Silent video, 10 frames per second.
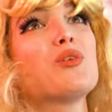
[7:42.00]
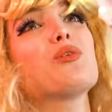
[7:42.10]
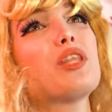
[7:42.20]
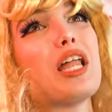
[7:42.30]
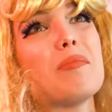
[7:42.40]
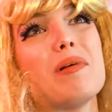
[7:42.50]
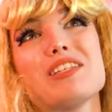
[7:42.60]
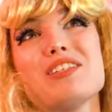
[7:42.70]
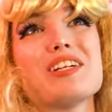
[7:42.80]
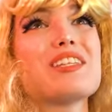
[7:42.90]
Tutte le
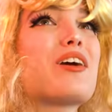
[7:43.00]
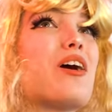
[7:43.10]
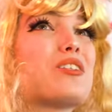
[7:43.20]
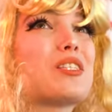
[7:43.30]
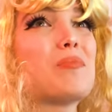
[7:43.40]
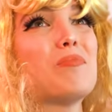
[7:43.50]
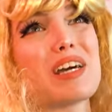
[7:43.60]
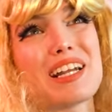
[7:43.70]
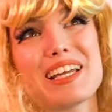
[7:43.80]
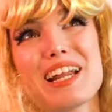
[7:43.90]
pagine di gossip
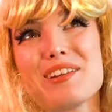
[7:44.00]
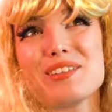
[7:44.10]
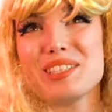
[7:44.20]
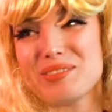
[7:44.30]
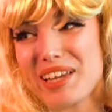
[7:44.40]
parleranno di